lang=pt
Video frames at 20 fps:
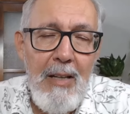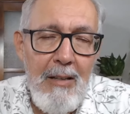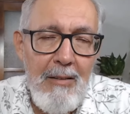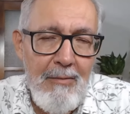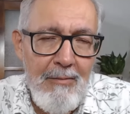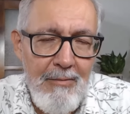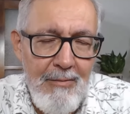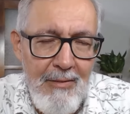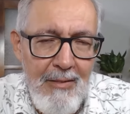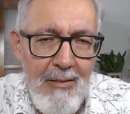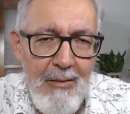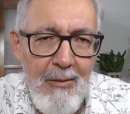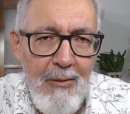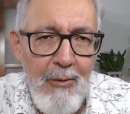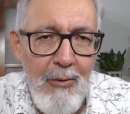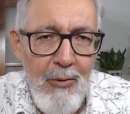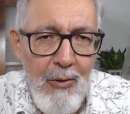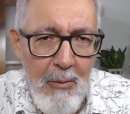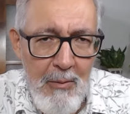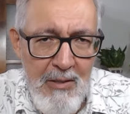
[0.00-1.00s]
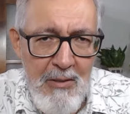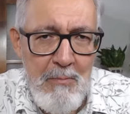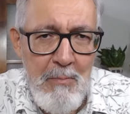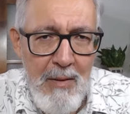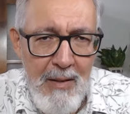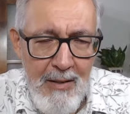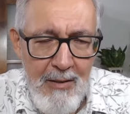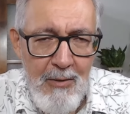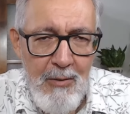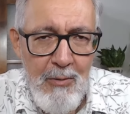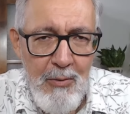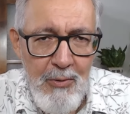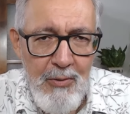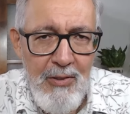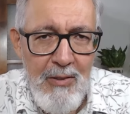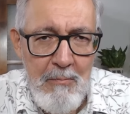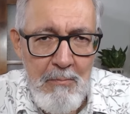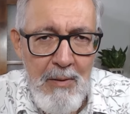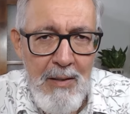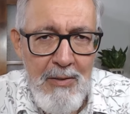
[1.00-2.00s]
É, os homens
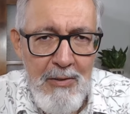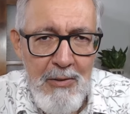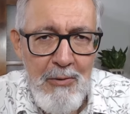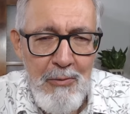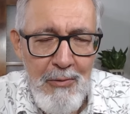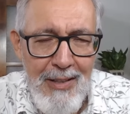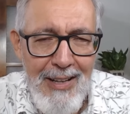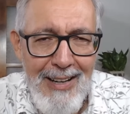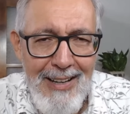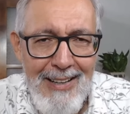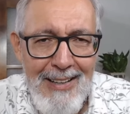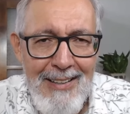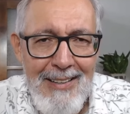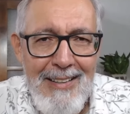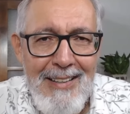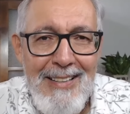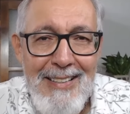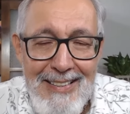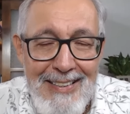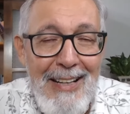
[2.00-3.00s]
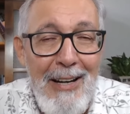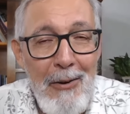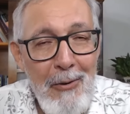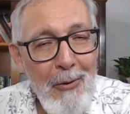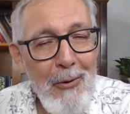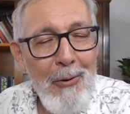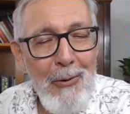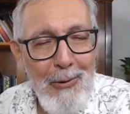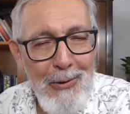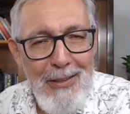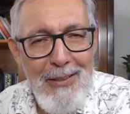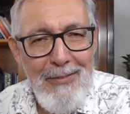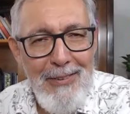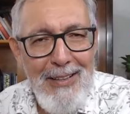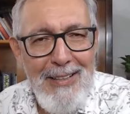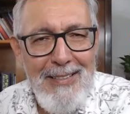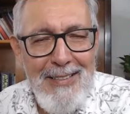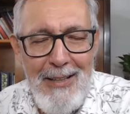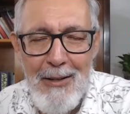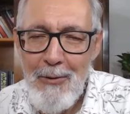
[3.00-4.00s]
brancos, em particular, são o
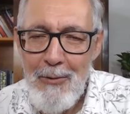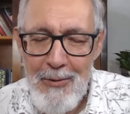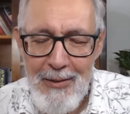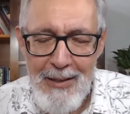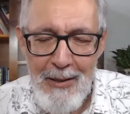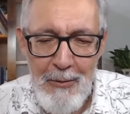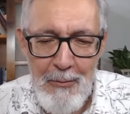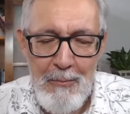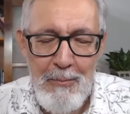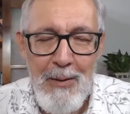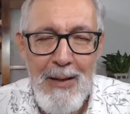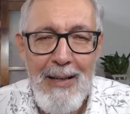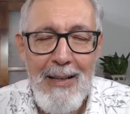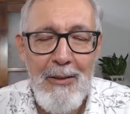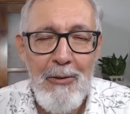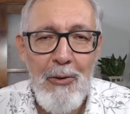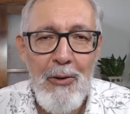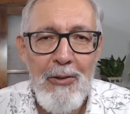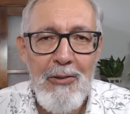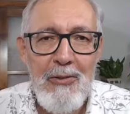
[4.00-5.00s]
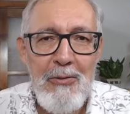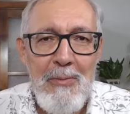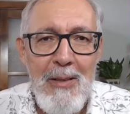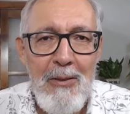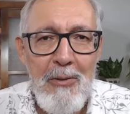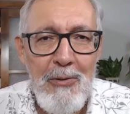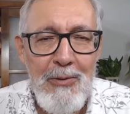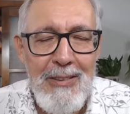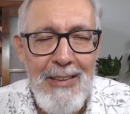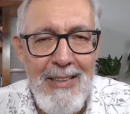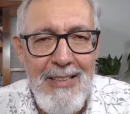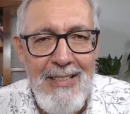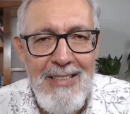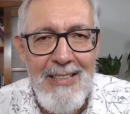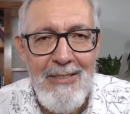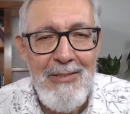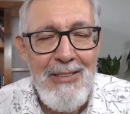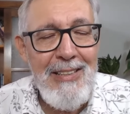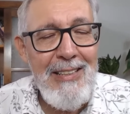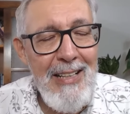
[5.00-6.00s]
universal, que é um paradoxo, uma
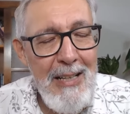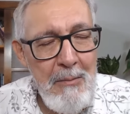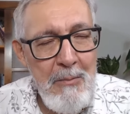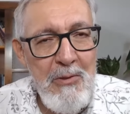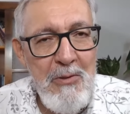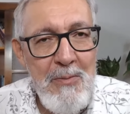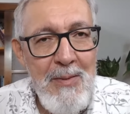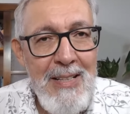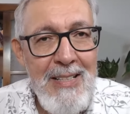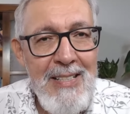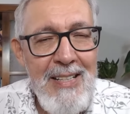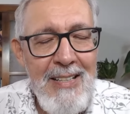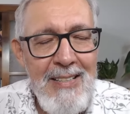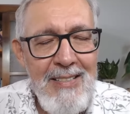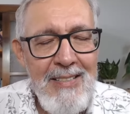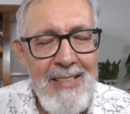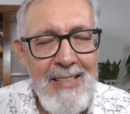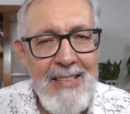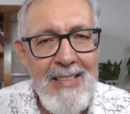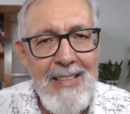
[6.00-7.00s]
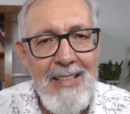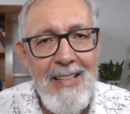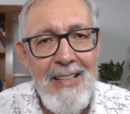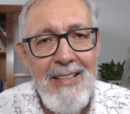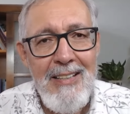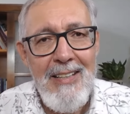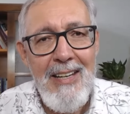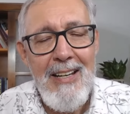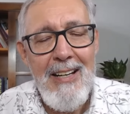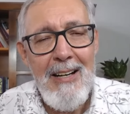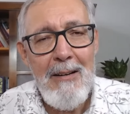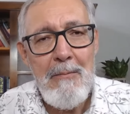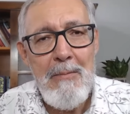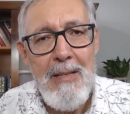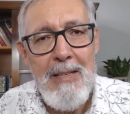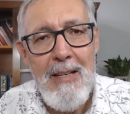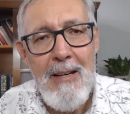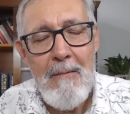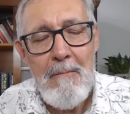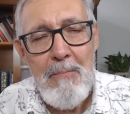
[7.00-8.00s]
contradição em termos, mas é assim que
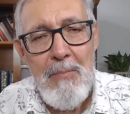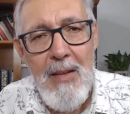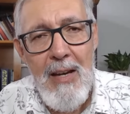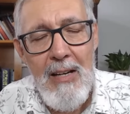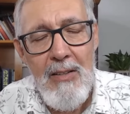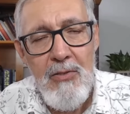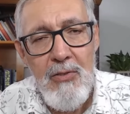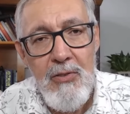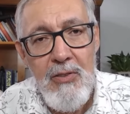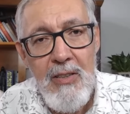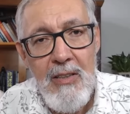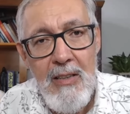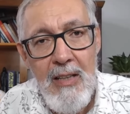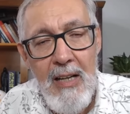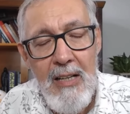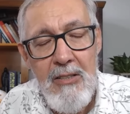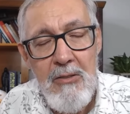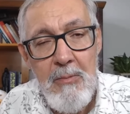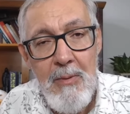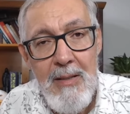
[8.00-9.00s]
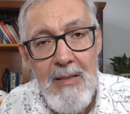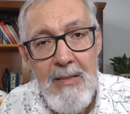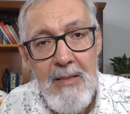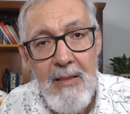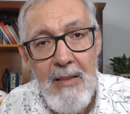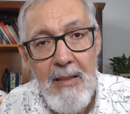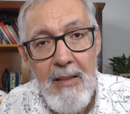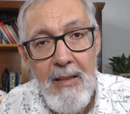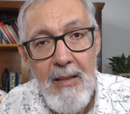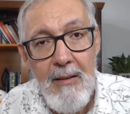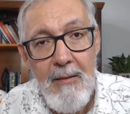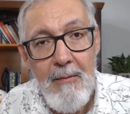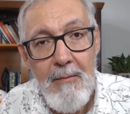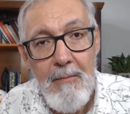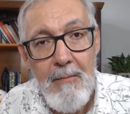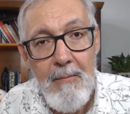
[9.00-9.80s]
caminha a sociedade brasileira.